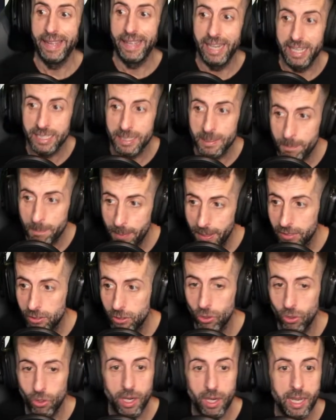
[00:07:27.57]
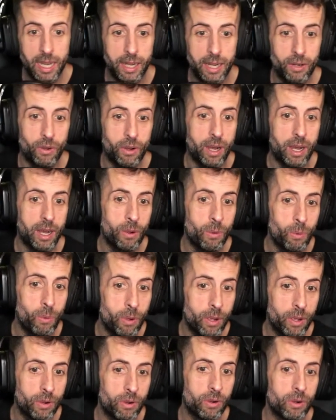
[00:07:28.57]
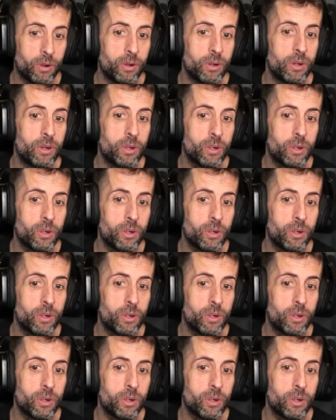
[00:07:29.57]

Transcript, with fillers: El aspecto raro a juego